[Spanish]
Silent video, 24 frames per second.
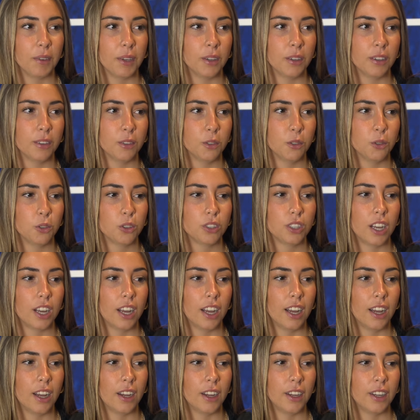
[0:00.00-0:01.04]
me
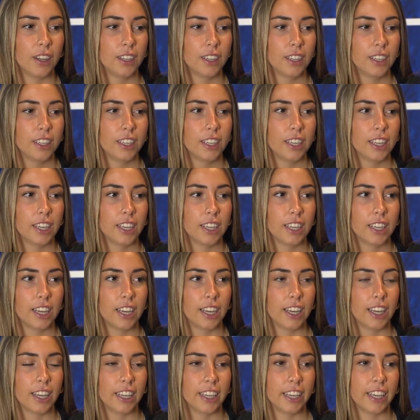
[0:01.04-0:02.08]
gusta
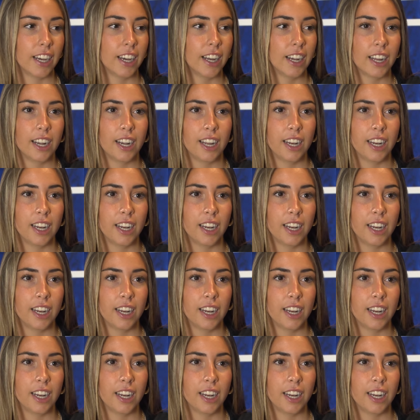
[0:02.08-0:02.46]
eh, llegar al